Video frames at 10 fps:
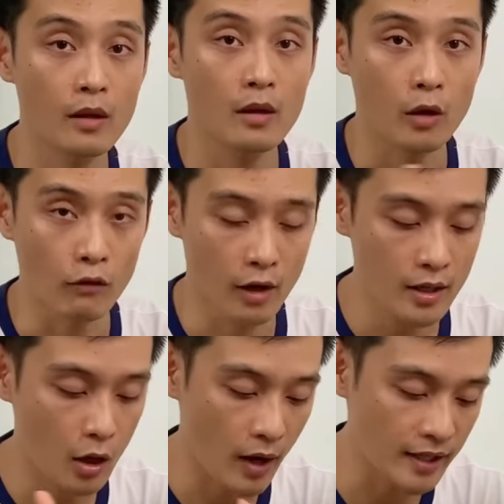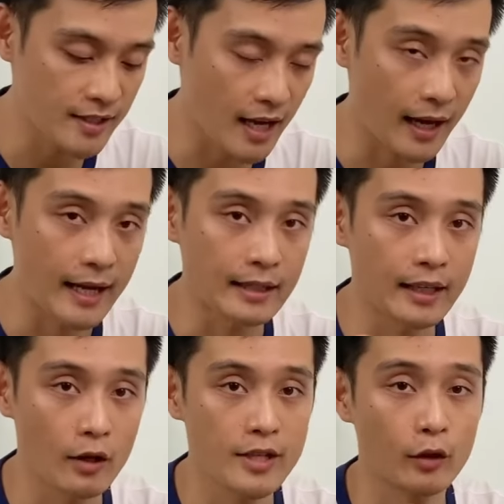còn với con hát chính xe này thì
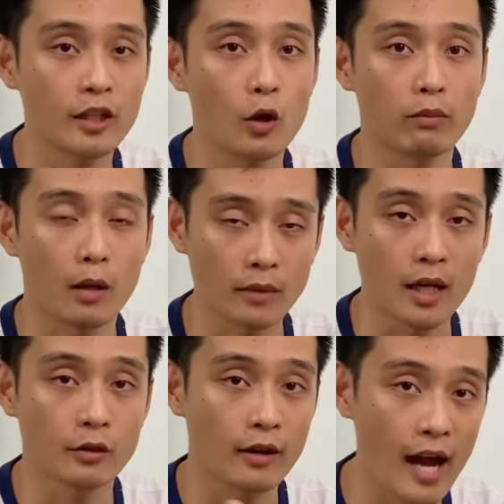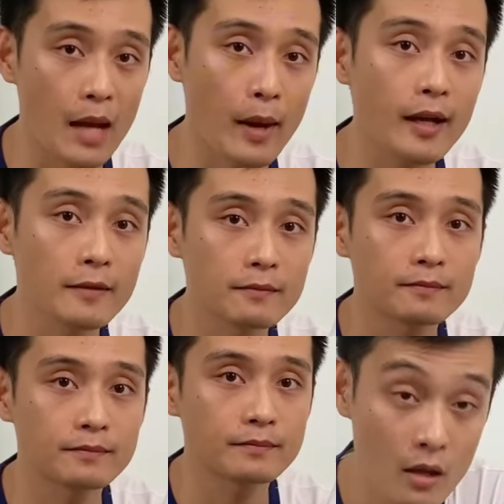nó sẽ có tác dụng đồng thời cho cả hai mắt
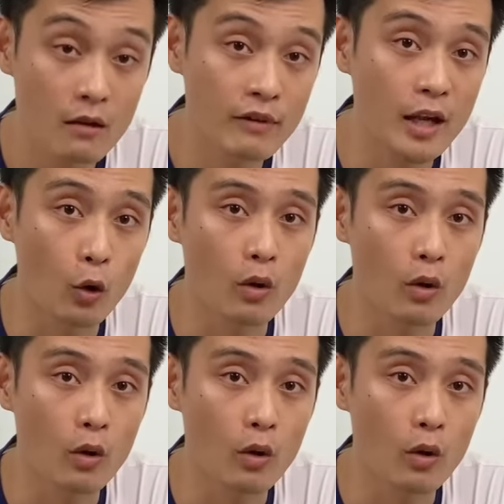ví dụ